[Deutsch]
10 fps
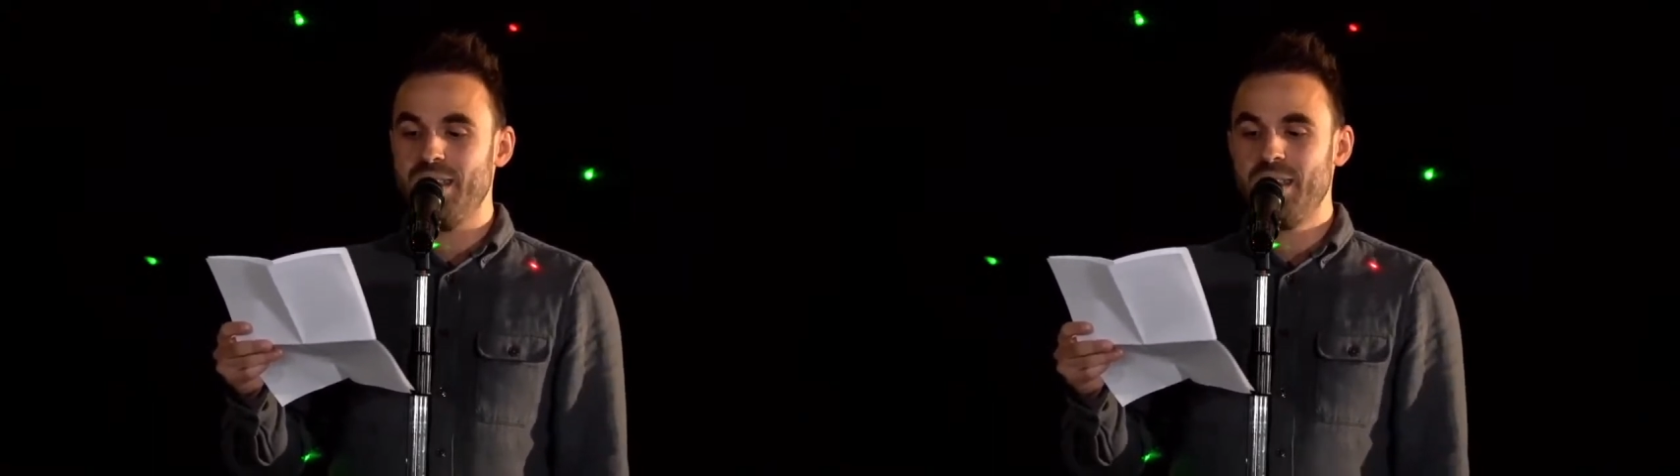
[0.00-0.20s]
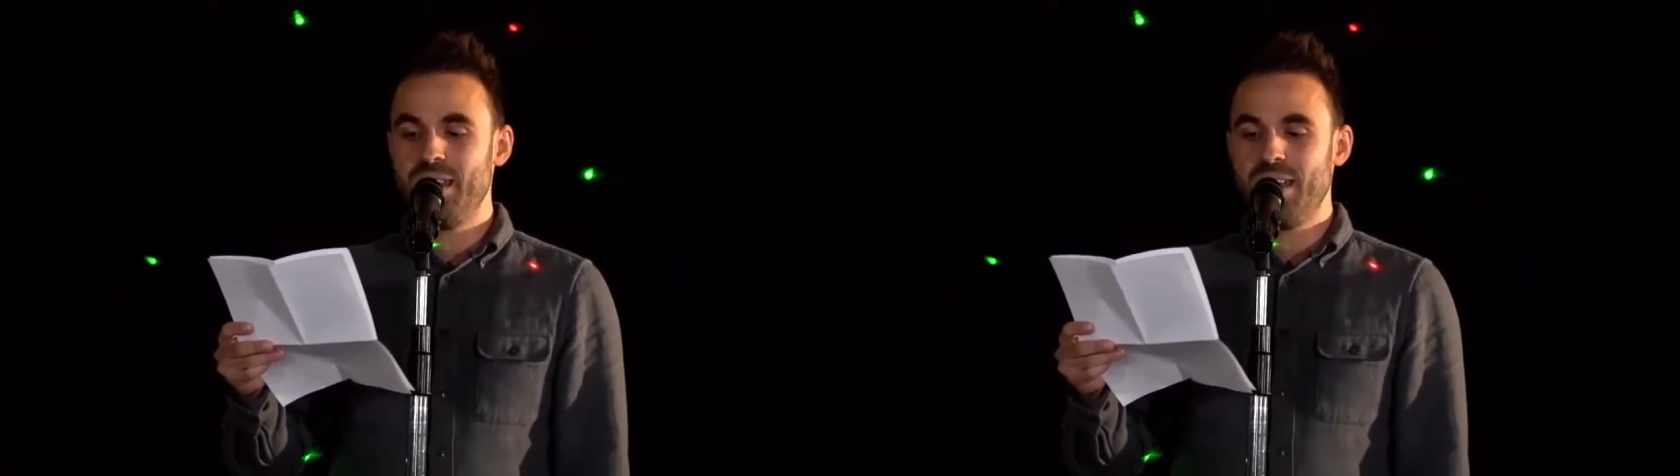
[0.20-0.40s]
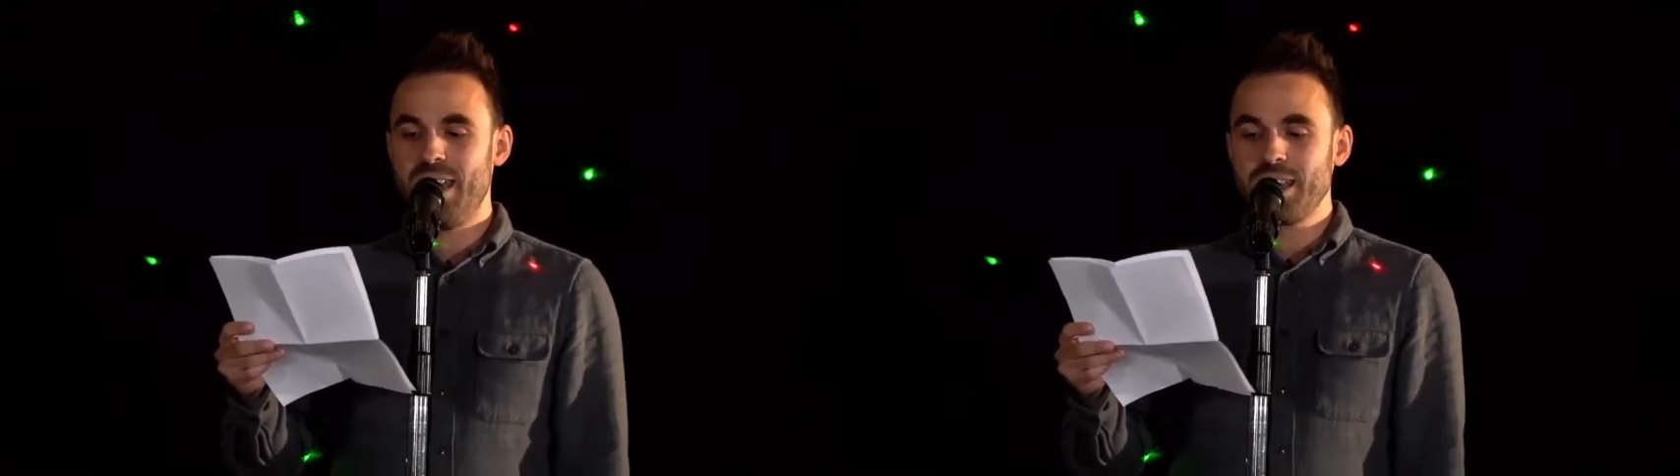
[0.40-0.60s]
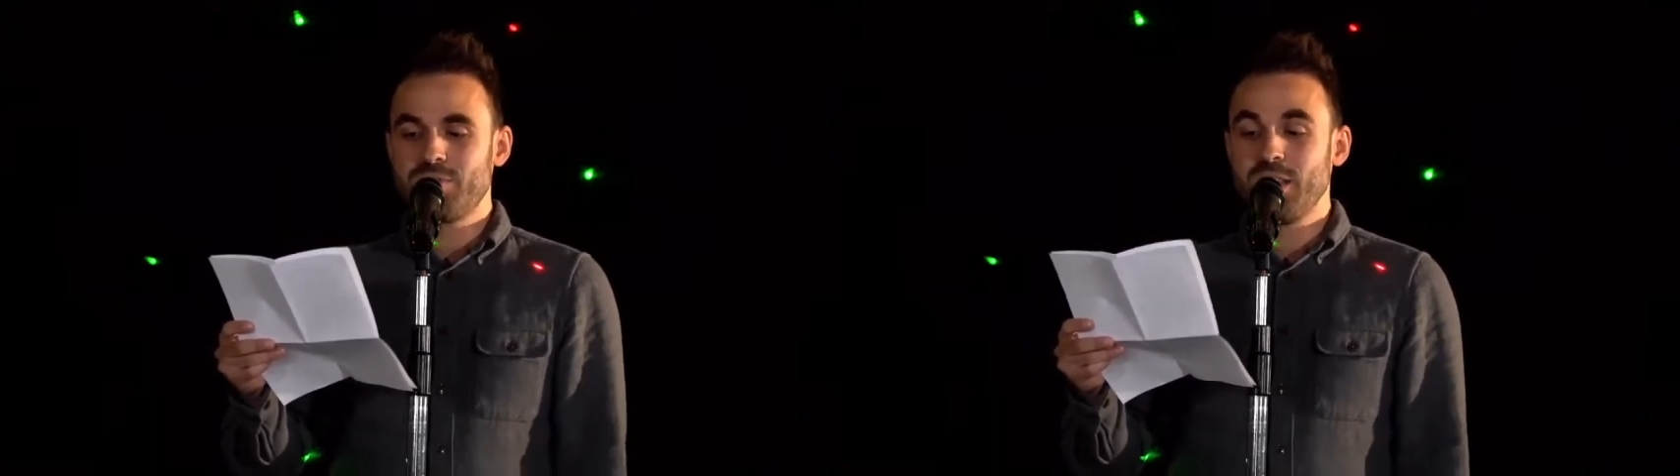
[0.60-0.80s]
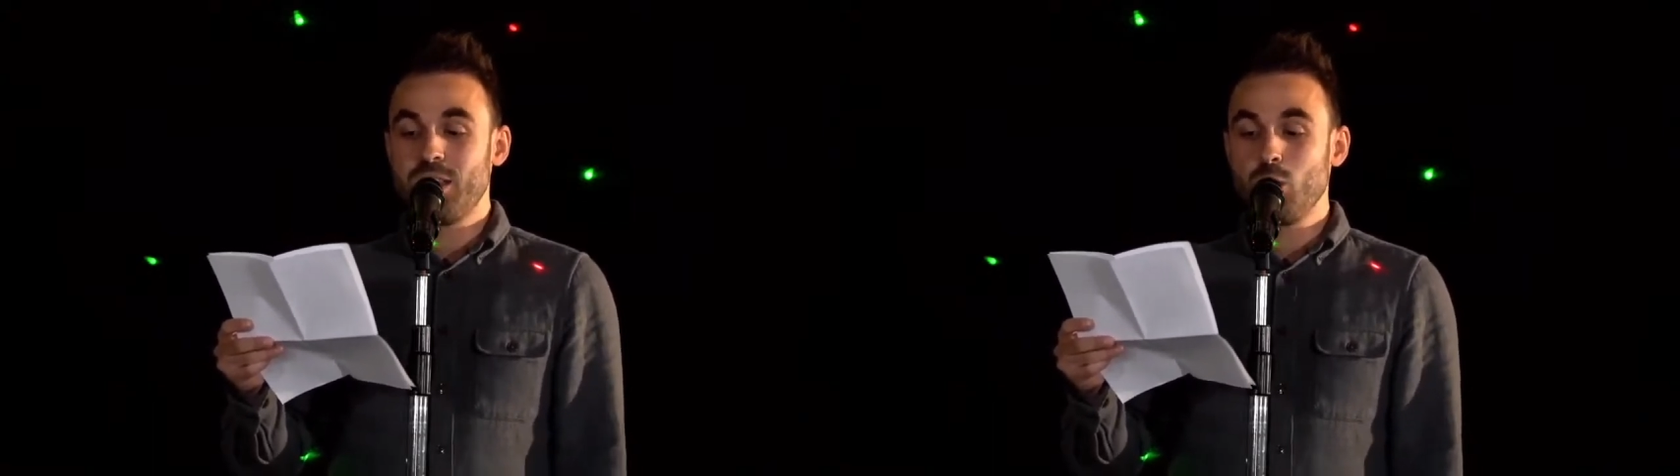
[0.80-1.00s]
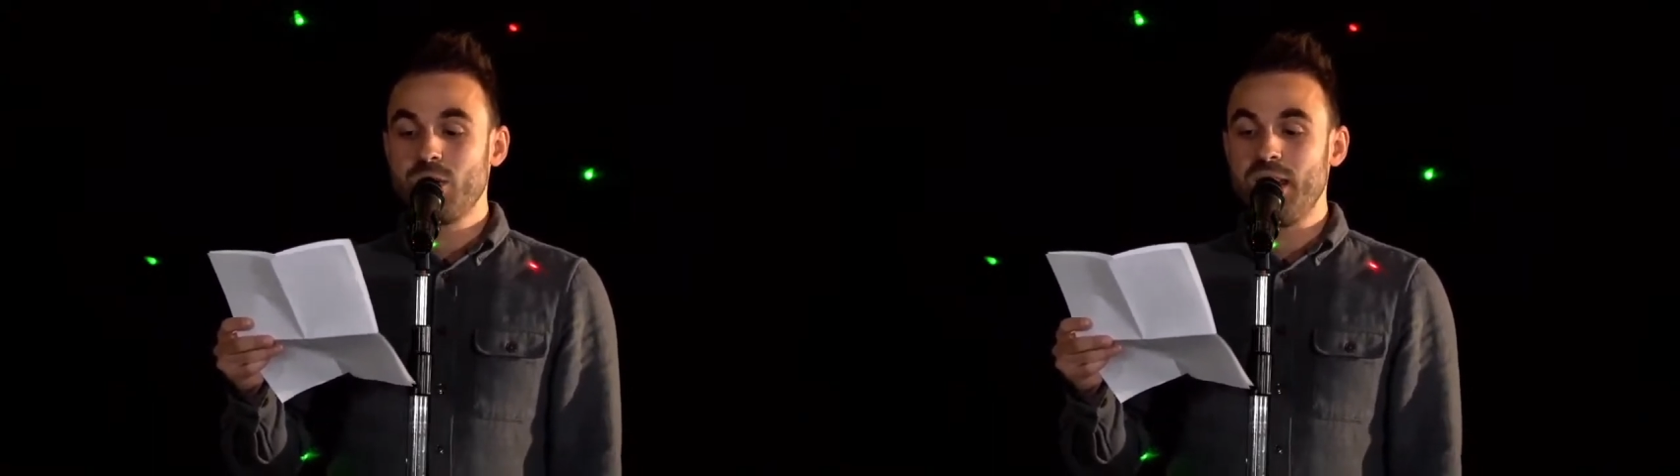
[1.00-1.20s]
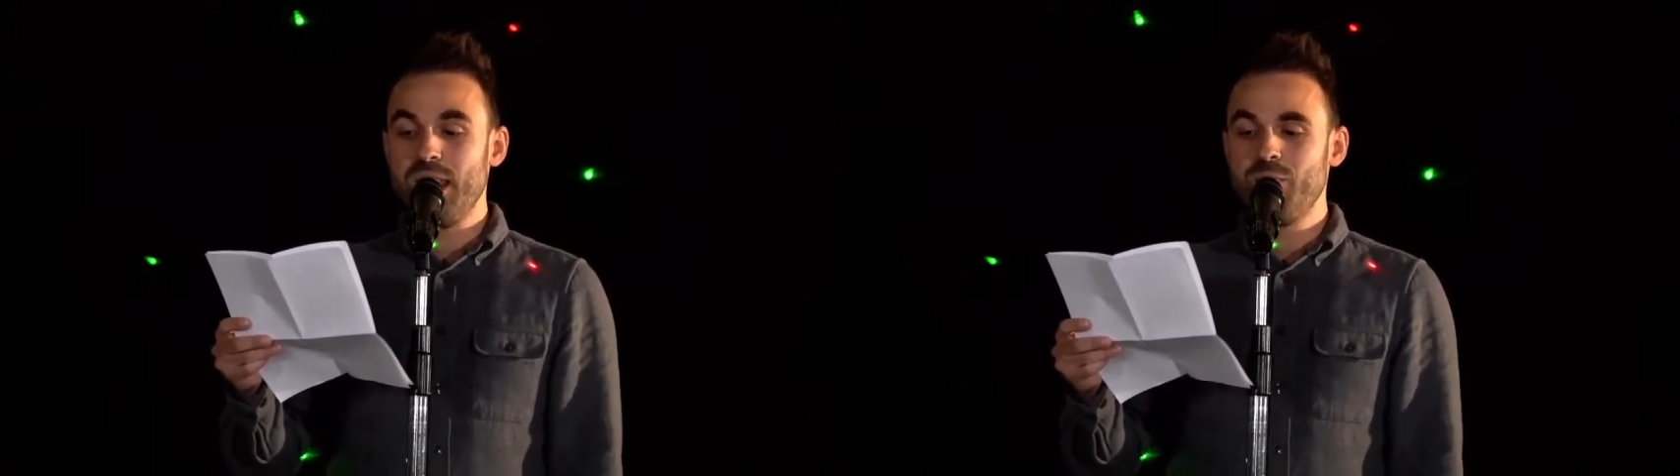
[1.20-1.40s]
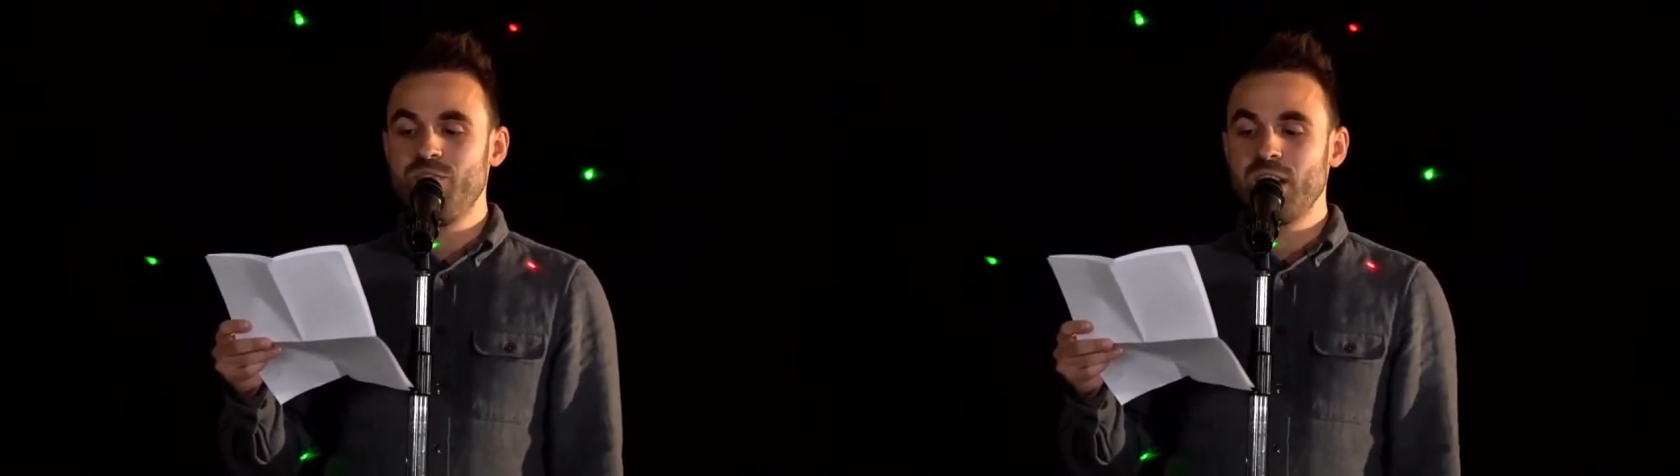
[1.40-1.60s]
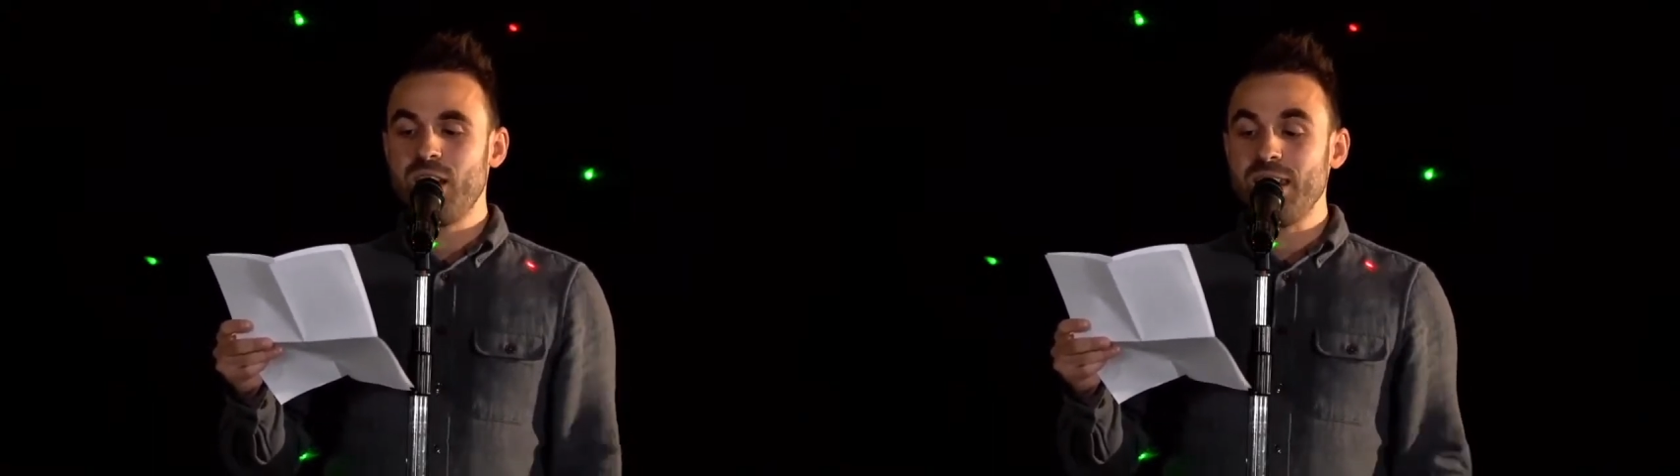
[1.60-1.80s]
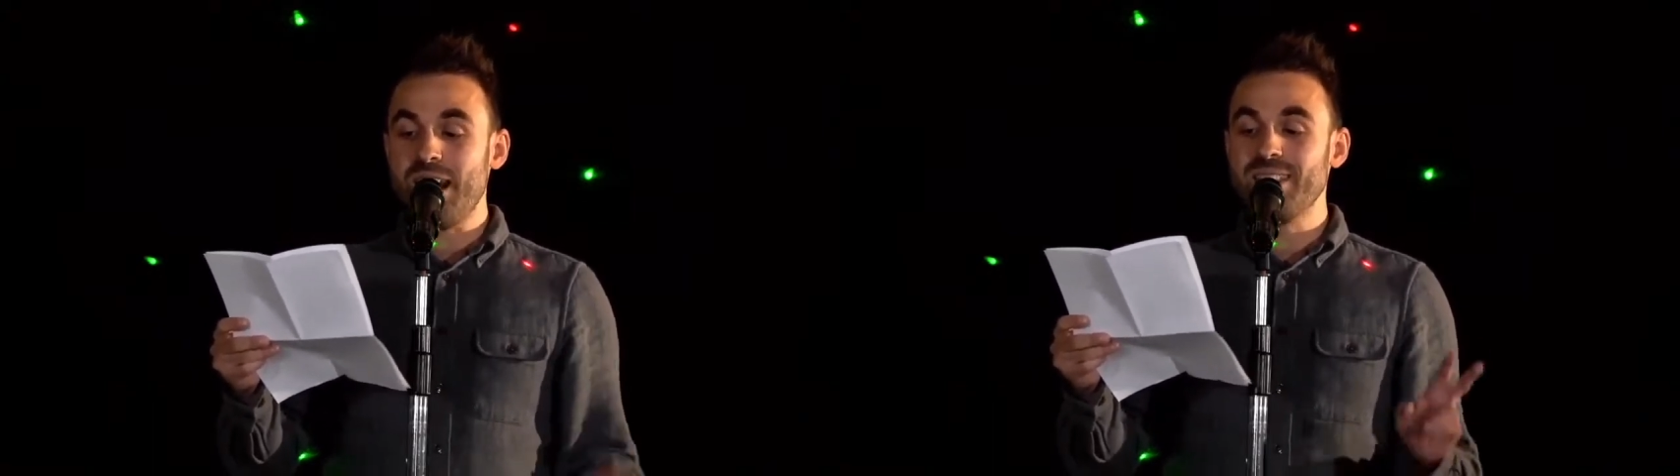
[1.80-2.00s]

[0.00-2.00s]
Erst wenn sich Unternehmen wirklich als